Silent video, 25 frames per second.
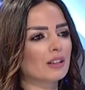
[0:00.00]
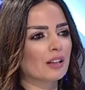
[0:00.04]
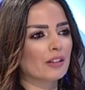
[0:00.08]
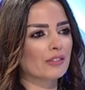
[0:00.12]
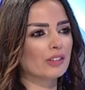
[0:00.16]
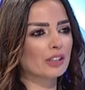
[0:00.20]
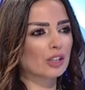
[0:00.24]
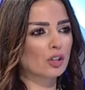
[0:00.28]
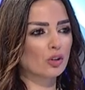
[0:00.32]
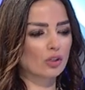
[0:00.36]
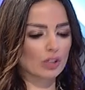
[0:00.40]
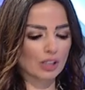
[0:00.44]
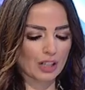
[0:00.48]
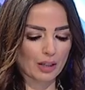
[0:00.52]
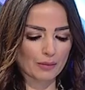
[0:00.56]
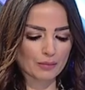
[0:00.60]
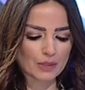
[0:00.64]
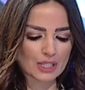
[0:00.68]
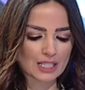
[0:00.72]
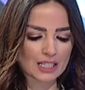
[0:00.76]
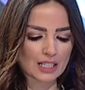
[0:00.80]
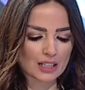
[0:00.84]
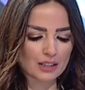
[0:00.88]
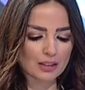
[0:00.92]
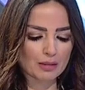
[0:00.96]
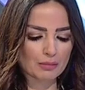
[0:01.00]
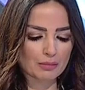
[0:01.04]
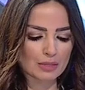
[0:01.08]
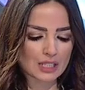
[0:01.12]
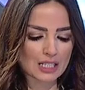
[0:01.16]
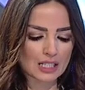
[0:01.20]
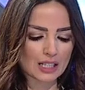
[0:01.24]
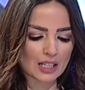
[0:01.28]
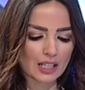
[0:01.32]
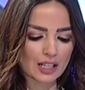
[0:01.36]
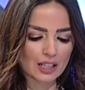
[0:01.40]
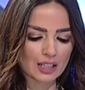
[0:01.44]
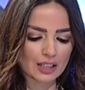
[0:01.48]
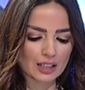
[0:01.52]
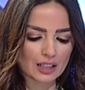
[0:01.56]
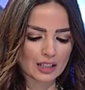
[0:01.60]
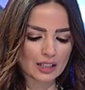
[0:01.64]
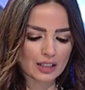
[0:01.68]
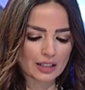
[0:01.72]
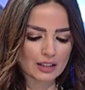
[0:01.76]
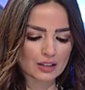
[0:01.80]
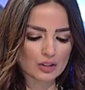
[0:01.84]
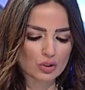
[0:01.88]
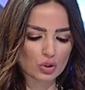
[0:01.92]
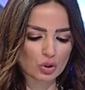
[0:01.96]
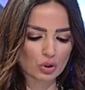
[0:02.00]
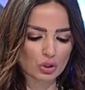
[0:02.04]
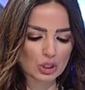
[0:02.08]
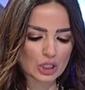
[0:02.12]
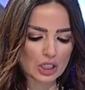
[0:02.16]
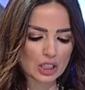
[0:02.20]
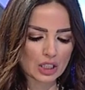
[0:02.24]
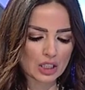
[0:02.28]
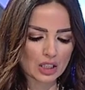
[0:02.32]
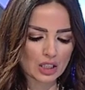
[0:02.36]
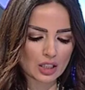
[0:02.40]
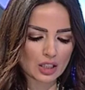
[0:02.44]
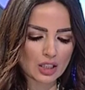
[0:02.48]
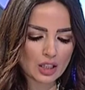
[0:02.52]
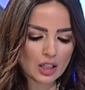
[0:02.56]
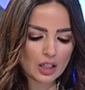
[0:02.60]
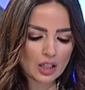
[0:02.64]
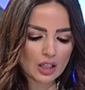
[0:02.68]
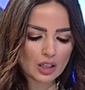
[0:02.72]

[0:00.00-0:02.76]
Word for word: الفيديو انها عم تستخدم السيجاره الالكترونيه